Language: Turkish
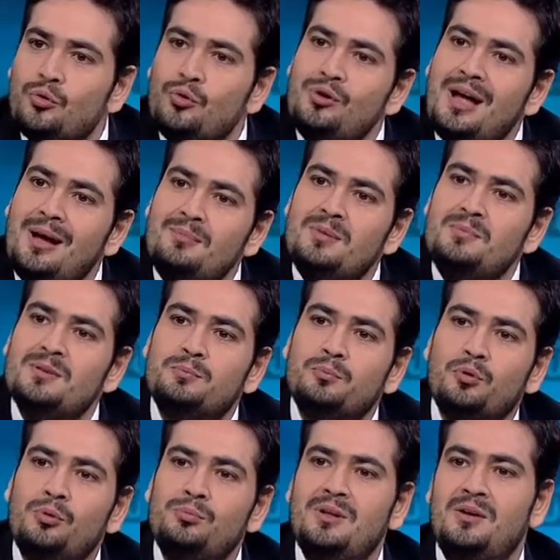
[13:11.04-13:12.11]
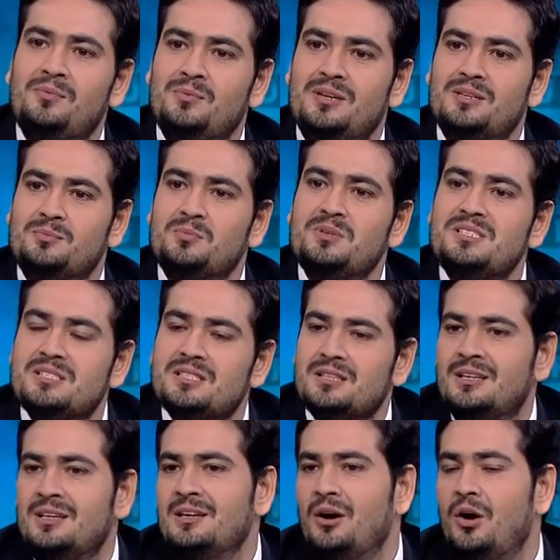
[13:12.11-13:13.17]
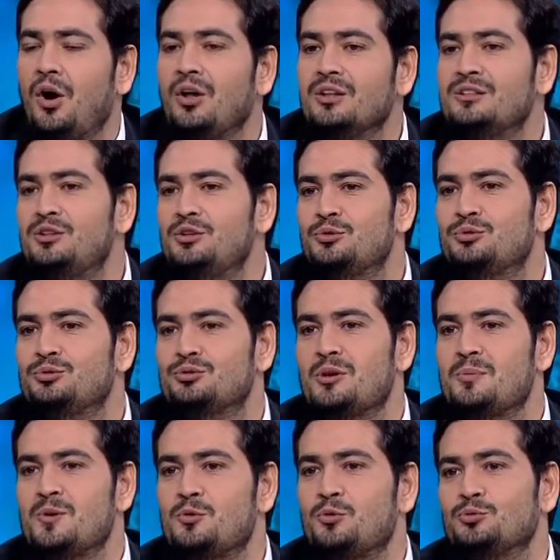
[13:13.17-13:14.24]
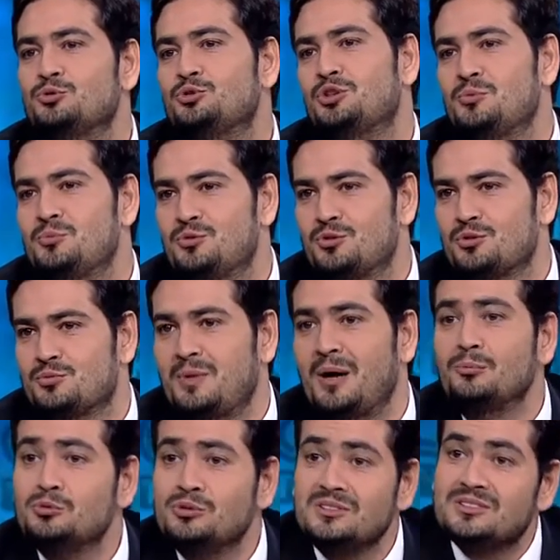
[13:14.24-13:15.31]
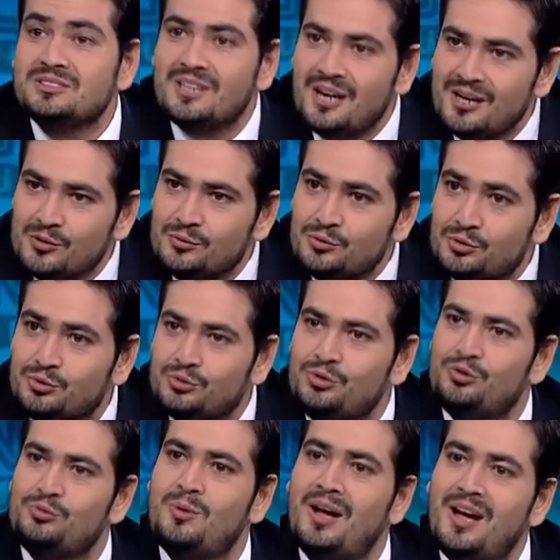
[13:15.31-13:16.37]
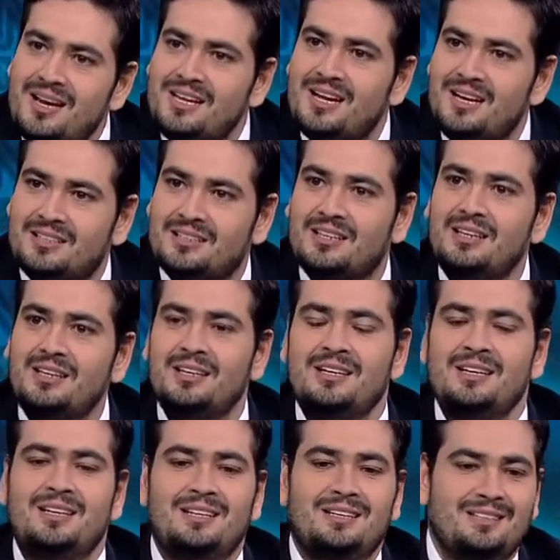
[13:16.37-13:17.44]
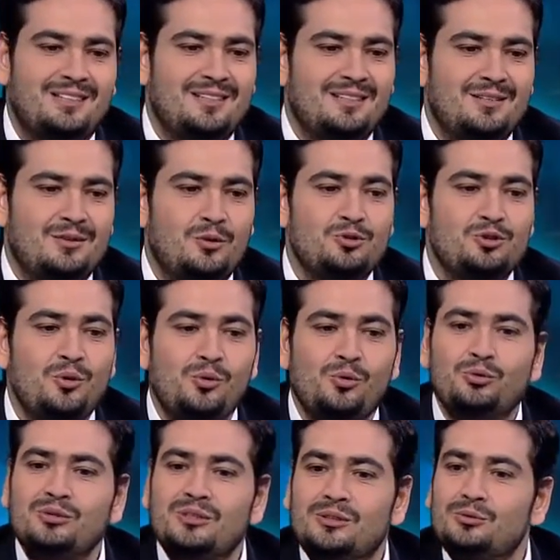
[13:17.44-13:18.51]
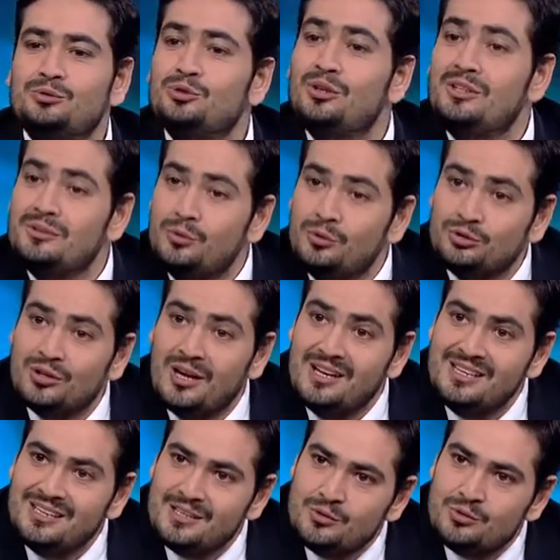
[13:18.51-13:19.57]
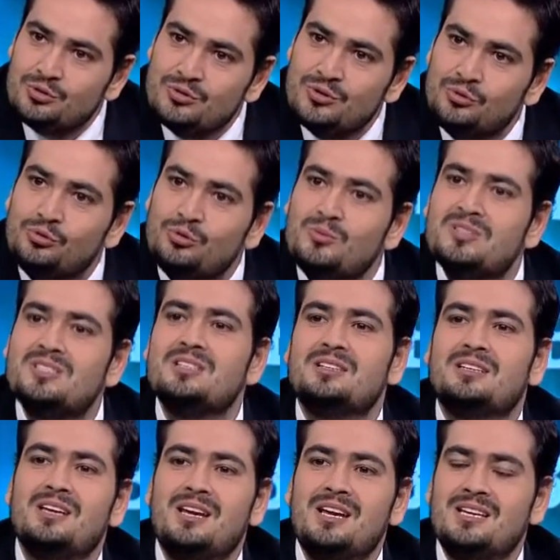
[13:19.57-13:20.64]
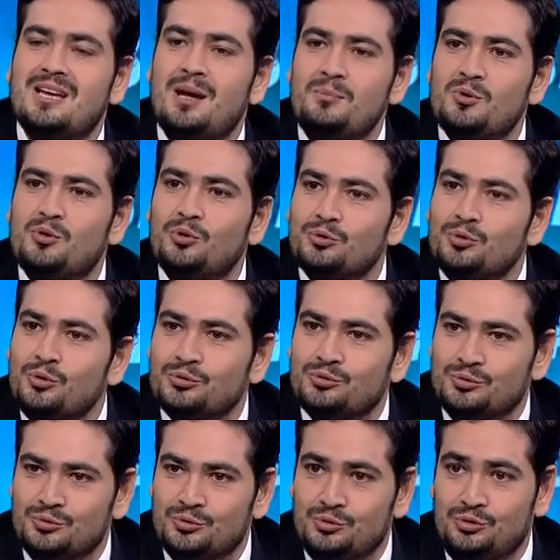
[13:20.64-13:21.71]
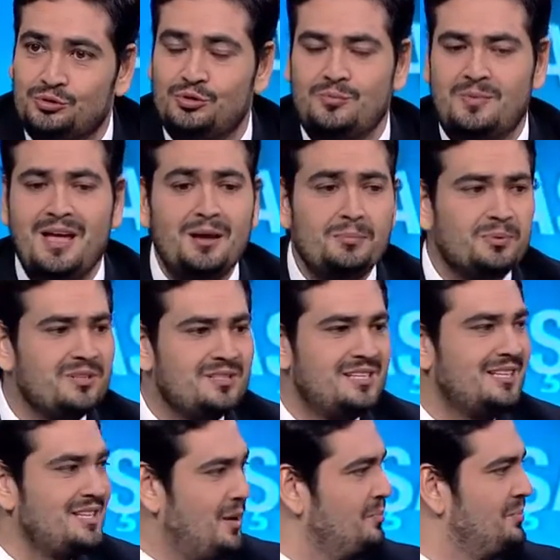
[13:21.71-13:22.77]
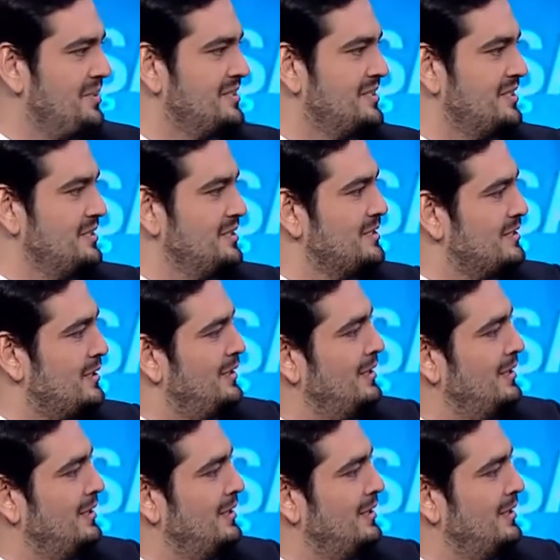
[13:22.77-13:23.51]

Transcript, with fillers: önemli bir problem var. Biz anlıyoruz ama konuşamıyoruz. Ben bunu ısrarla vurguluyorum her yerde. Hı hı. Ee, özel okulların özel, özellikle üstüne durması gereken bir konu olduğunu düşünüyorum. Eğer pratik yapmazsanız